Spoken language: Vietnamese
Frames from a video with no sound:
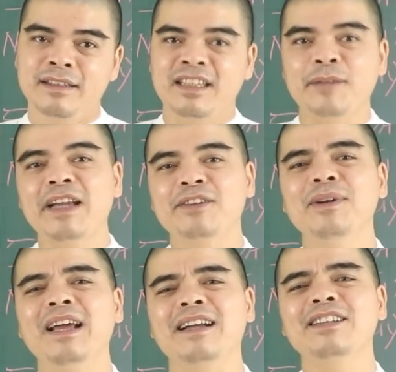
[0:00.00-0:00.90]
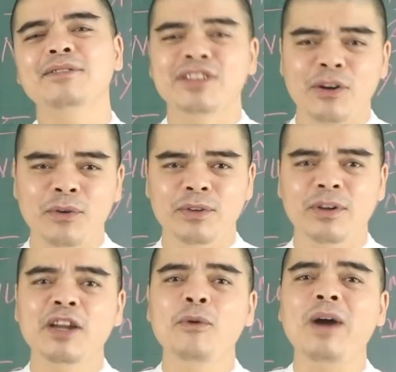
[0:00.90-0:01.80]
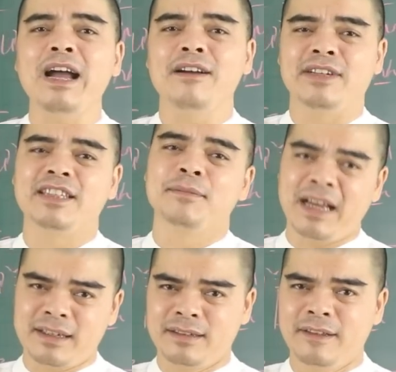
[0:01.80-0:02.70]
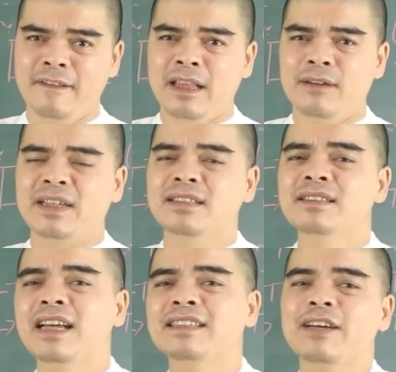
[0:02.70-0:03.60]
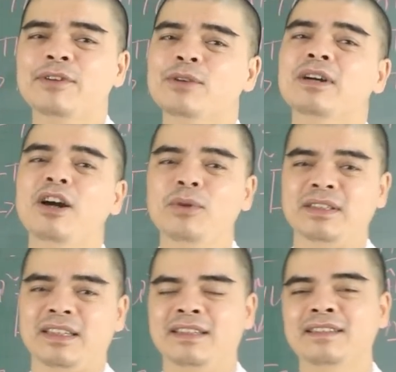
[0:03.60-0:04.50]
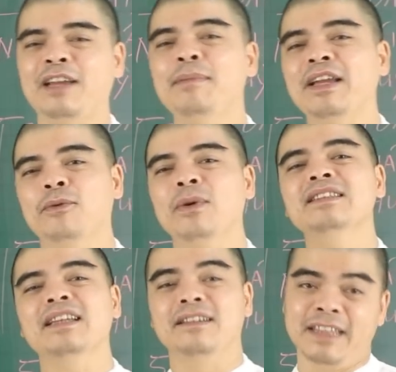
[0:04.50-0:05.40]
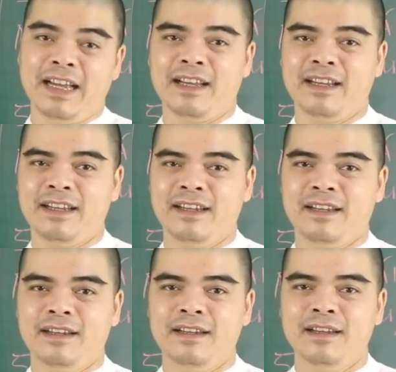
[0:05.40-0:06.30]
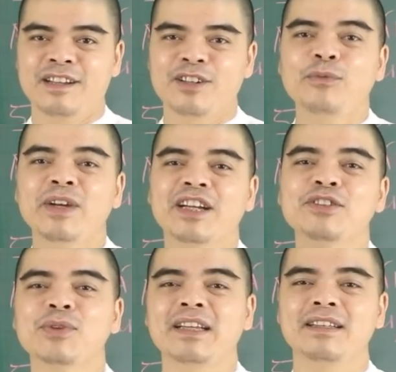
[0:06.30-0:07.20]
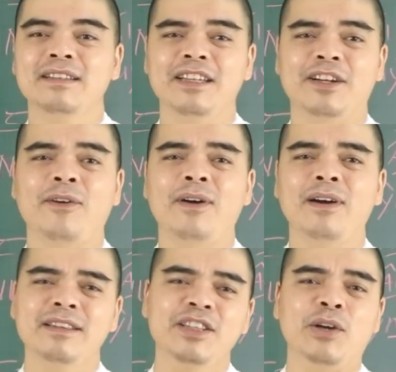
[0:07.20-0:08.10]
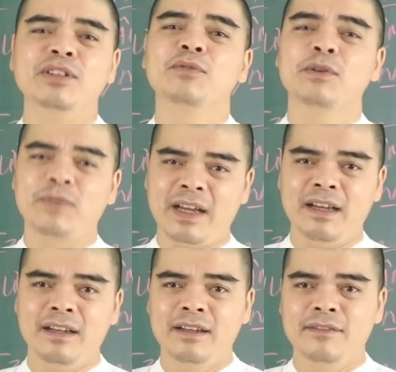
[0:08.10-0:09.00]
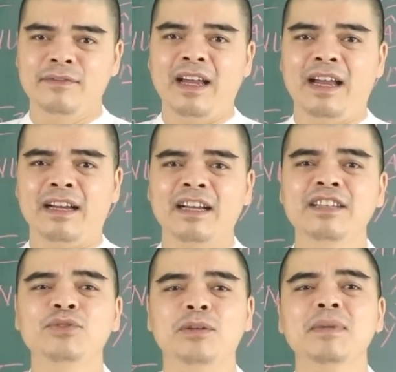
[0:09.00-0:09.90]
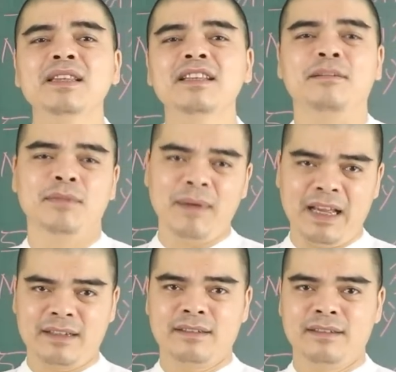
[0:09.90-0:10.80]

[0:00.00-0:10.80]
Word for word: Thái bạch nó là cái sao xấu, nó gây họa về tiền bạc. Và dân gian ta vẫn có câu là gì? Thái bạch quét sạch cửa nhà. Công việc kinh doanh ấy, thì có tiểu nhân quấy phá và gây chuyện mất tiền mất bạc,